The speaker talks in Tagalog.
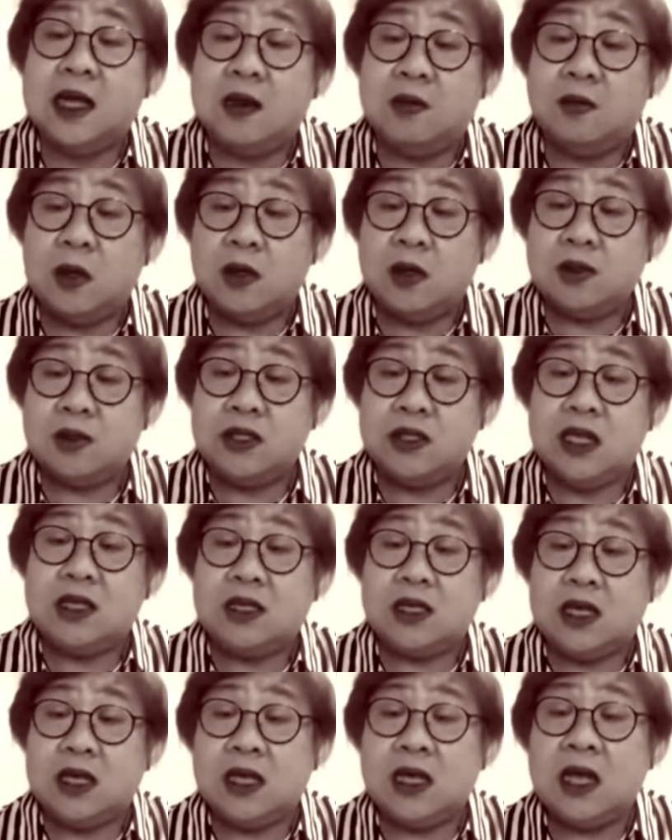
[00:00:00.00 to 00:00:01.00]
sa Davao
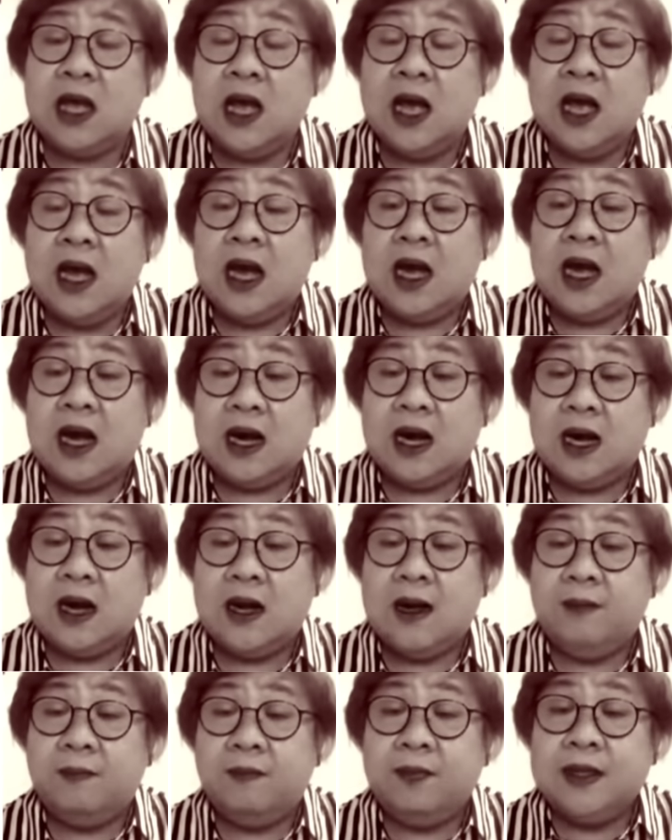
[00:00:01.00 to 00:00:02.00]
City,
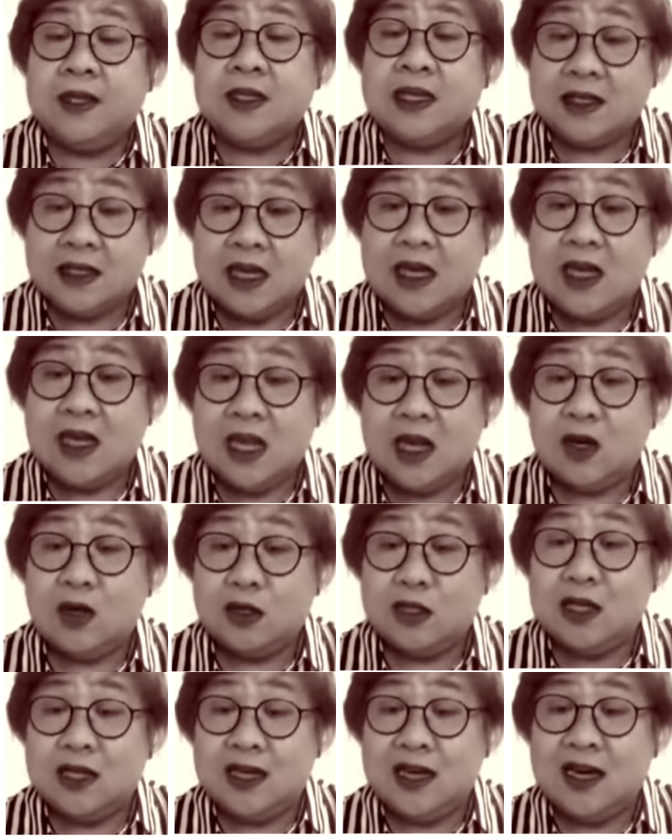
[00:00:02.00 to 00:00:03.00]
uh, sa tingin
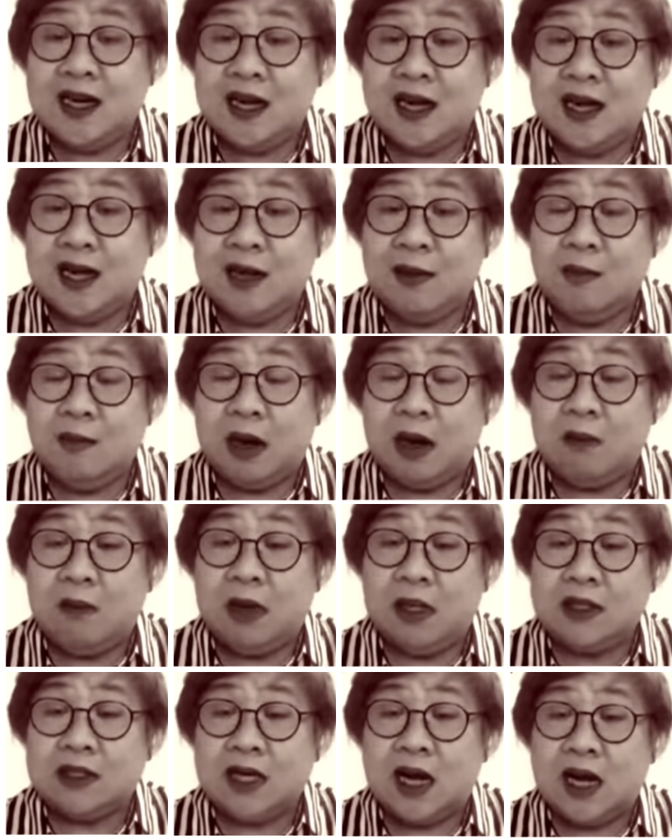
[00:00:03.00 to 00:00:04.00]
ko diyan nila
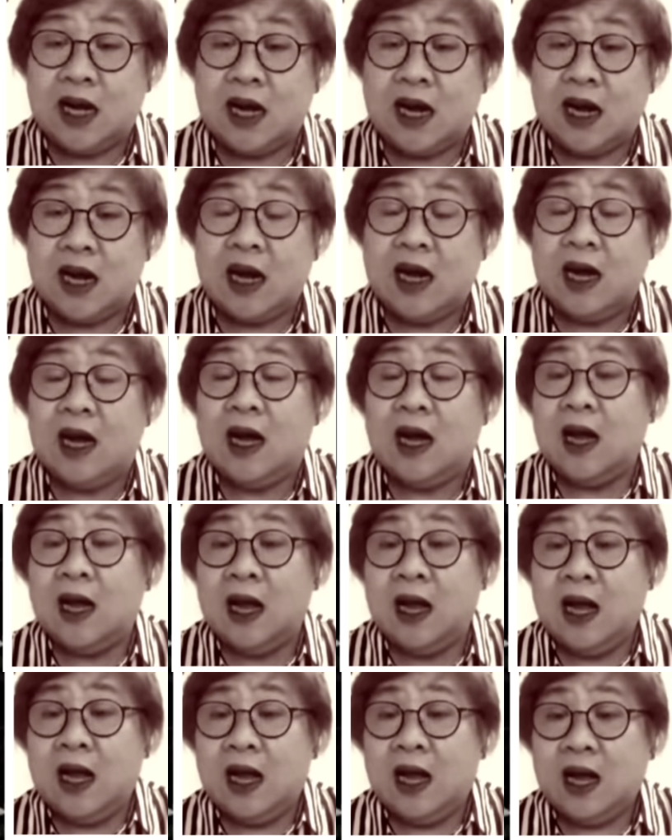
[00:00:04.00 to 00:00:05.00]
ibabagsak
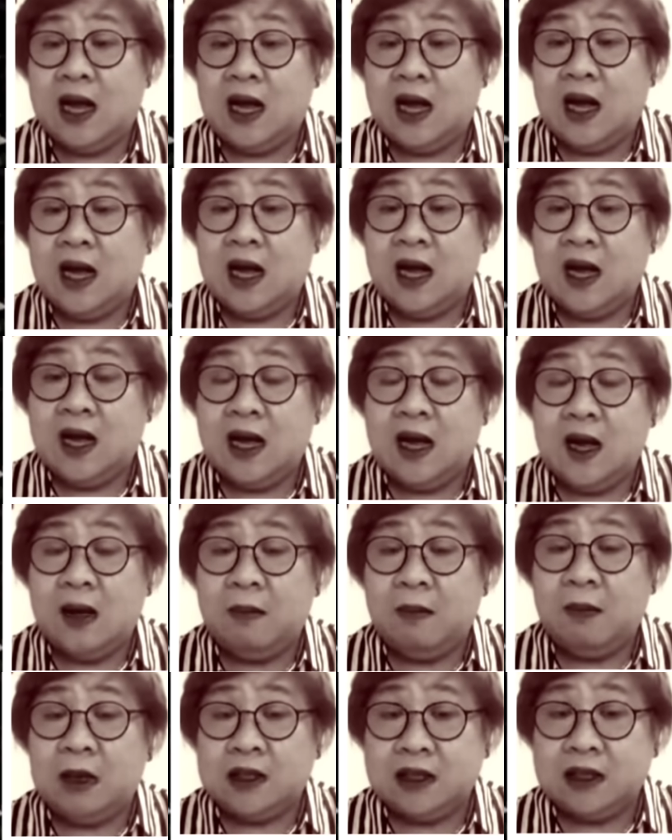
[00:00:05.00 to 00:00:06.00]
ang uh,
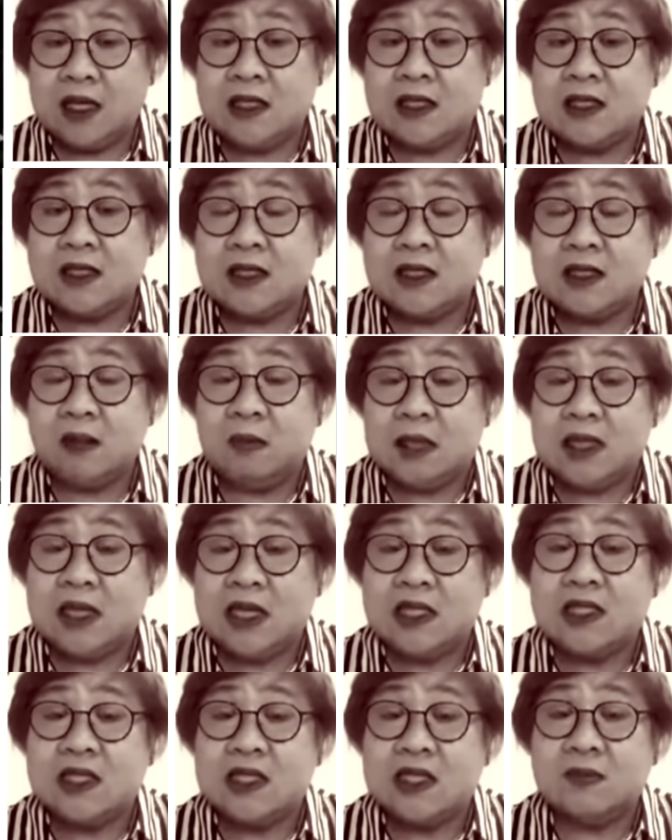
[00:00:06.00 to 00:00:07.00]
batas
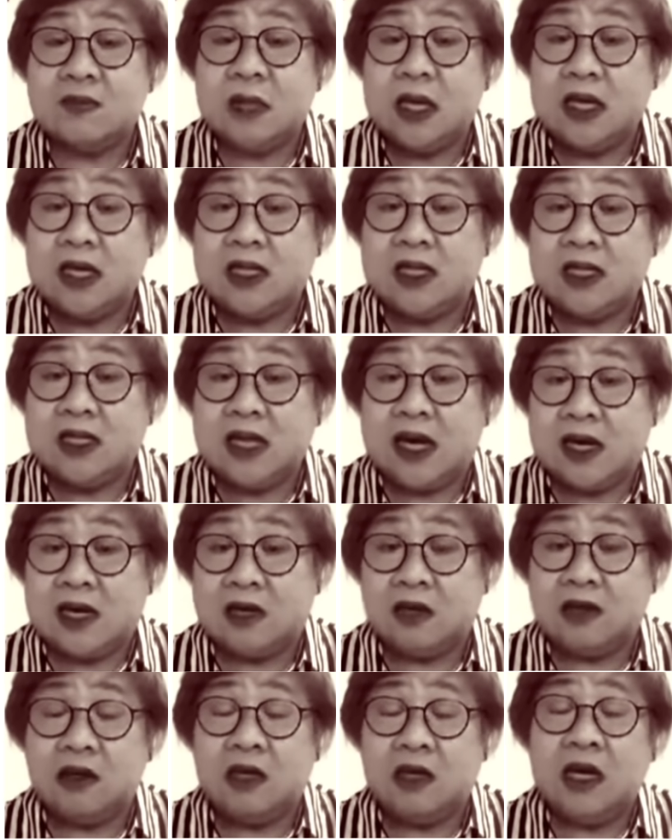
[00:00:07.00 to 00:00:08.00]
batas
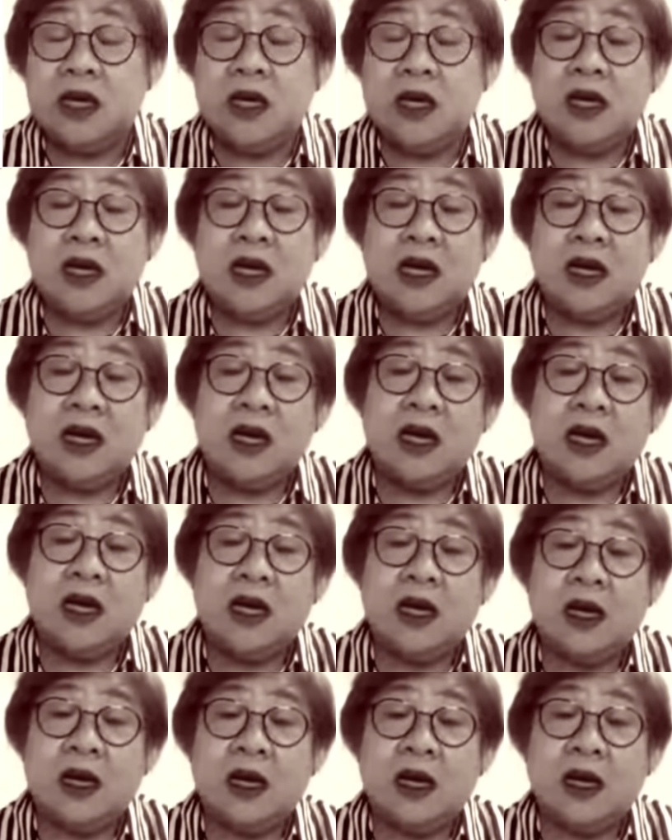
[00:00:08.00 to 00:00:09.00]
militar, no?
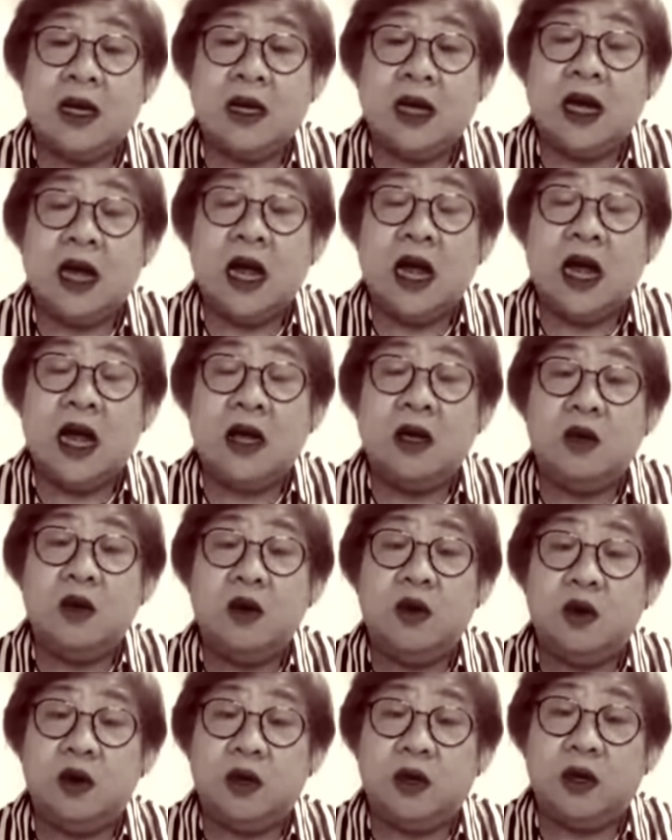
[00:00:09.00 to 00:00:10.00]
Uh,
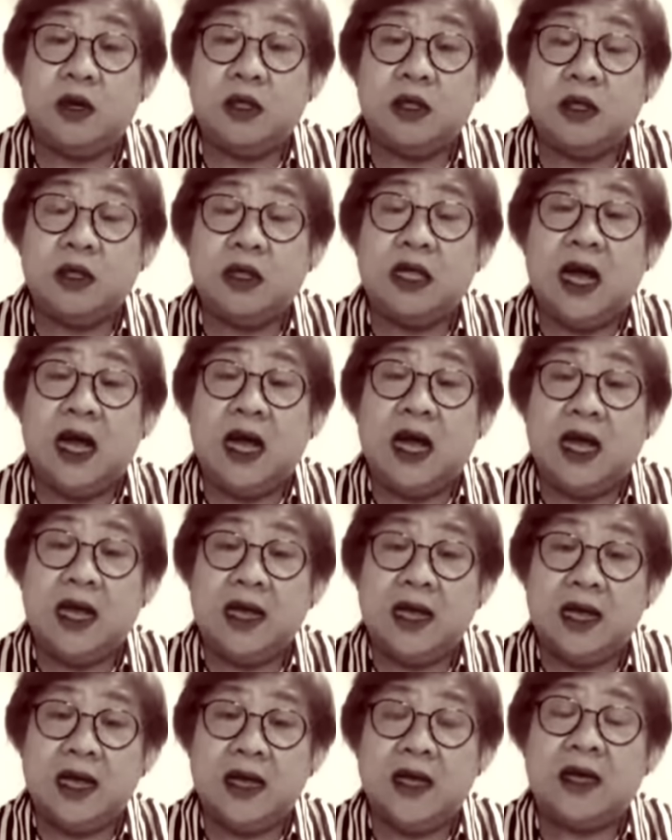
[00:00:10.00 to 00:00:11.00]
nakakalungkot
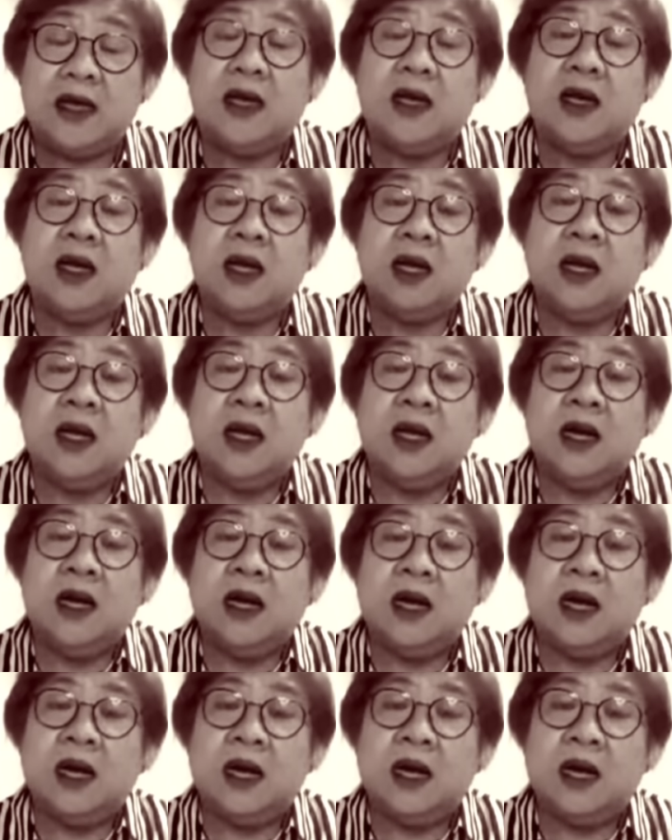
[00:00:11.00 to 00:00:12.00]
dahil
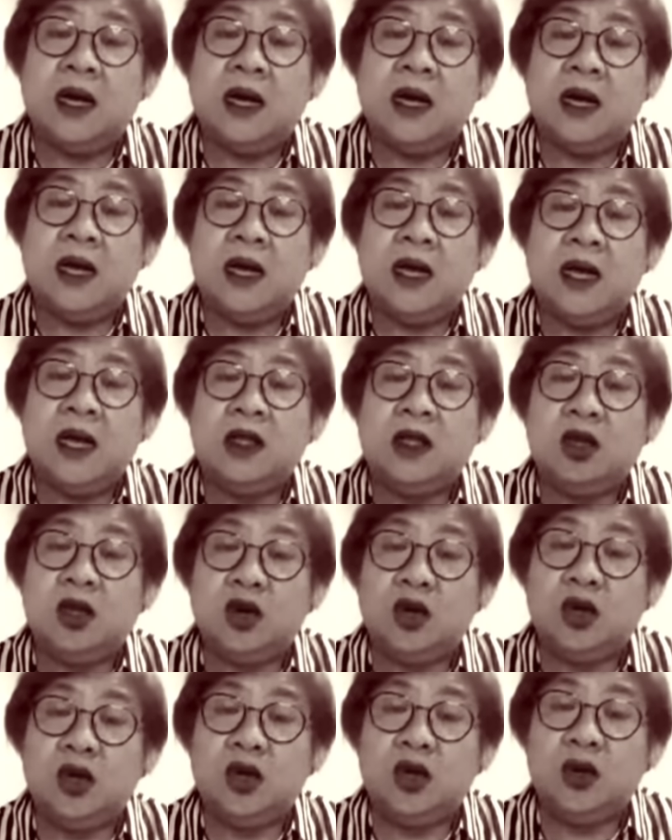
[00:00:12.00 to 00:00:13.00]
uh,
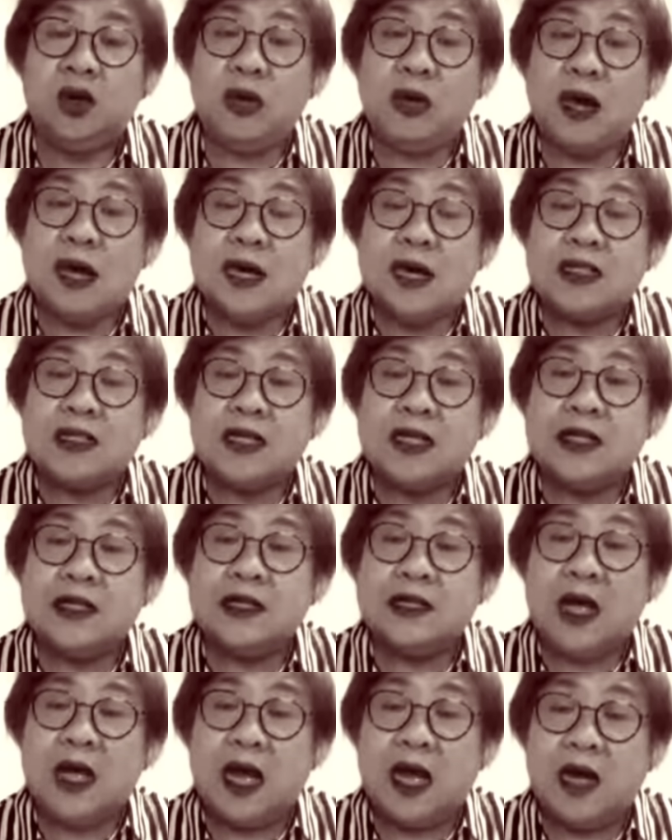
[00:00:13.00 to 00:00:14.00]
ito yung
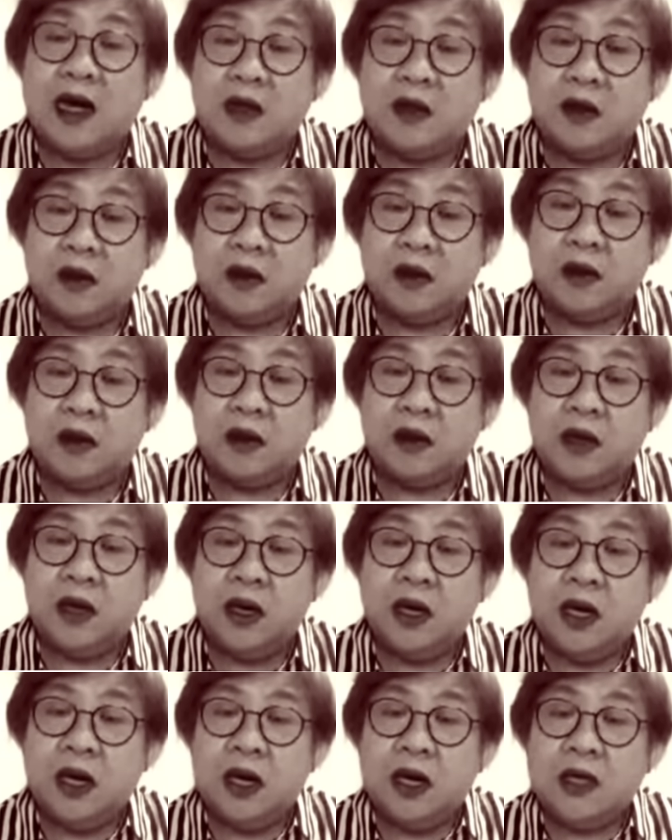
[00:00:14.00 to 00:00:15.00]
klasing tao
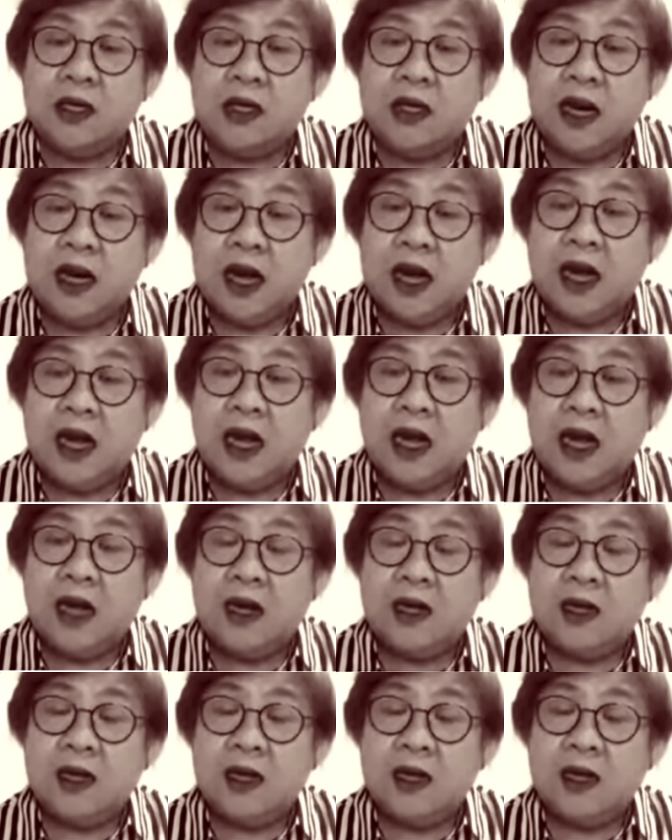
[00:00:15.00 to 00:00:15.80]
na